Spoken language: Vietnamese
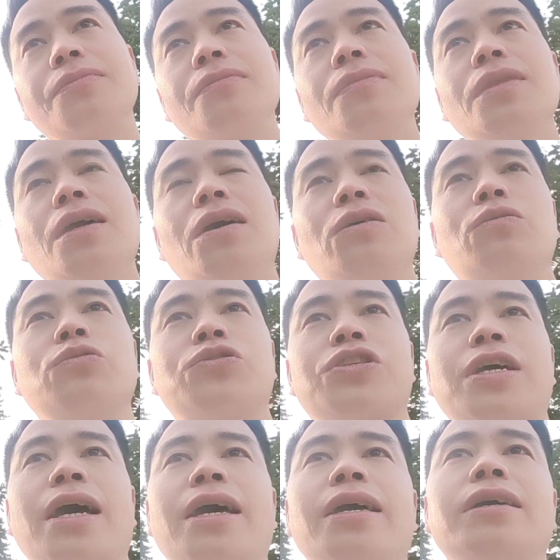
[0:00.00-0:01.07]
ở cụ
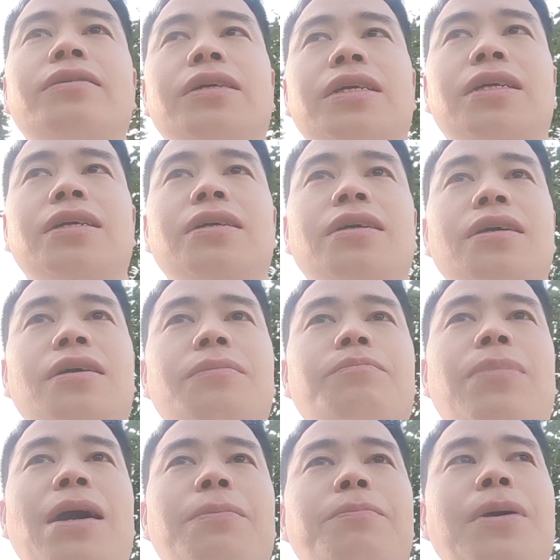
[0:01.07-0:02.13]
sai và ờ,
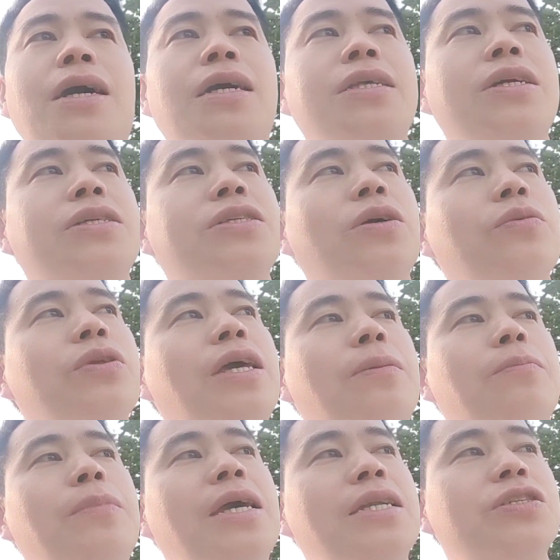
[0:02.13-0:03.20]
bắp nhớ trâu điện
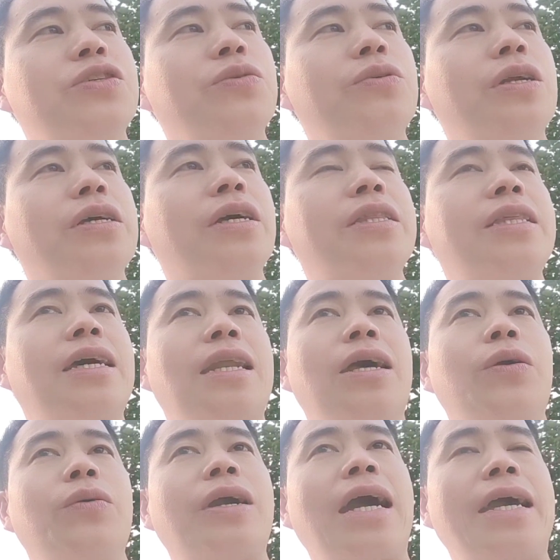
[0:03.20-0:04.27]
biển số là giờ tiền
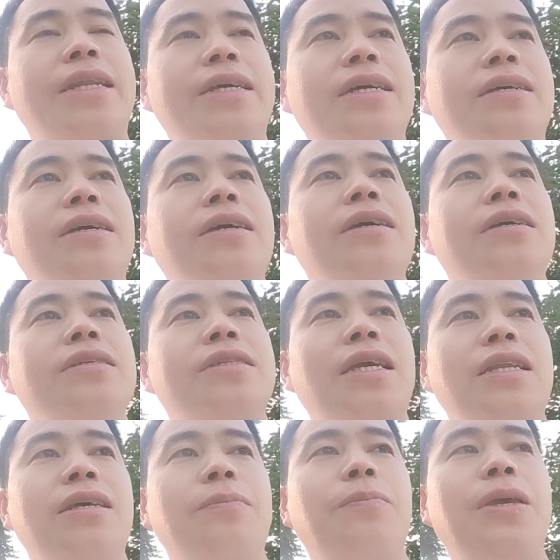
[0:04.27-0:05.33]
lầu cài nó này chỉ
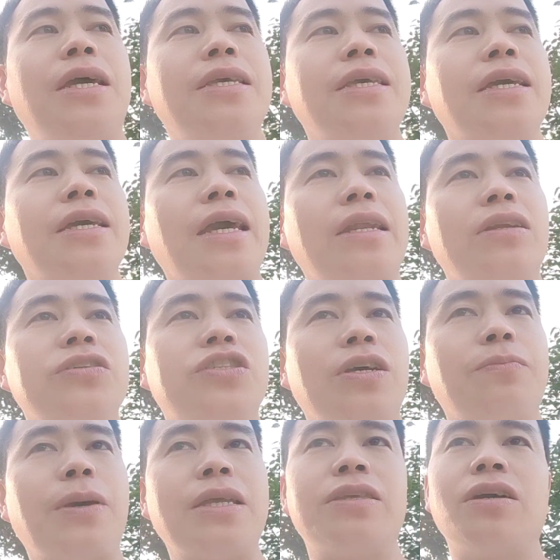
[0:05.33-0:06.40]
là phía dân kiến nó xe
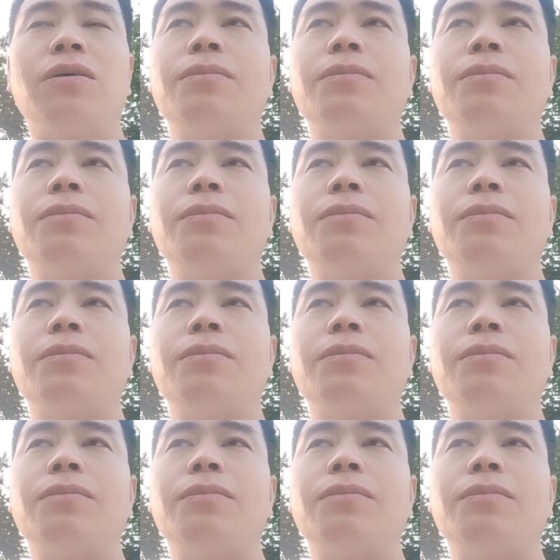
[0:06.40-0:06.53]
bé cháu mà